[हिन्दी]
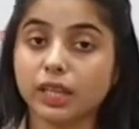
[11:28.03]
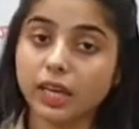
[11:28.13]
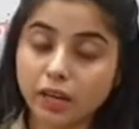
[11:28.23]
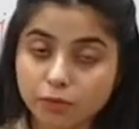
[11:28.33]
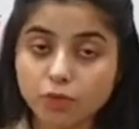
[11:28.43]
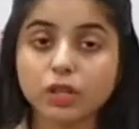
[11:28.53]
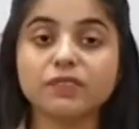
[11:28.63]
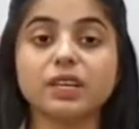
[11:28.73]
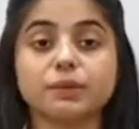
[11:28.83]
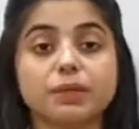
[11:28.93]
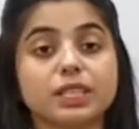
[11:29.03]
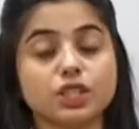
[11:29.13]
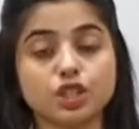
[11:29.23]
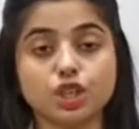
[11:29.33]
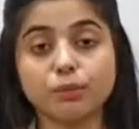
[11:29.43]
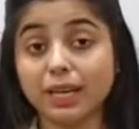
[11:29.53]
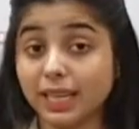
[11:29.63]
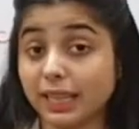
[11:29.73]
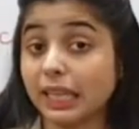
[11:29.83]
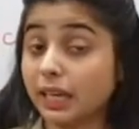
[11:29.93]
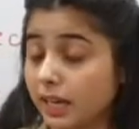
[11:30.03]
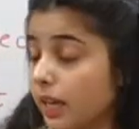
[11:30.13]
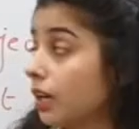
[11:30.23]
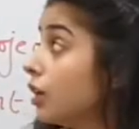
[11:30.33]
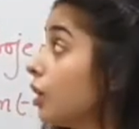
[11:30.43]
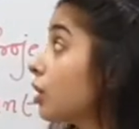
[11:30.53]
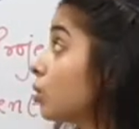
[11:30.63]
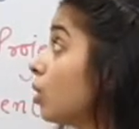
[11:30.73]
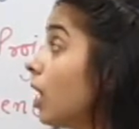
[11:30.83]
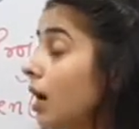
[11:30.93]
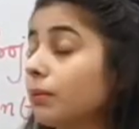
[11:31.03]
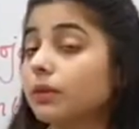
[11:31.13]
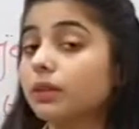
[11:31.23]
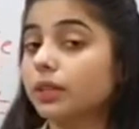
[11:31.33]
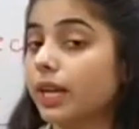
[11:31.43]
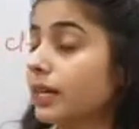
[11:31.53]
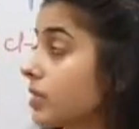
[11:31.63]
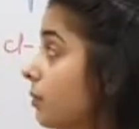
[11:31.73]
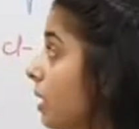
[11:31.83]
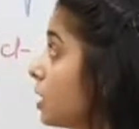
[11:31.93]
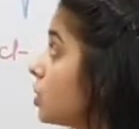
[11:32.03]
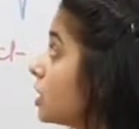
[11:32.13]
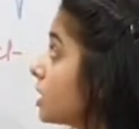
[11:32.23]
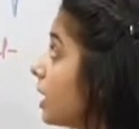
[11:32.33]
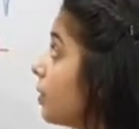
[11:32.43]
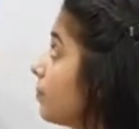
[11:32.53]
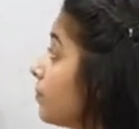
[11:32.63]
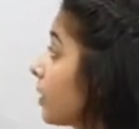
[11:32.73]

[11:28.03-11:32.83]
लेते हैं हम वो इन्वेस्टमेंट डिसीजन में लेते हैं तो अब नेक्स्ट हमारी चीज़ है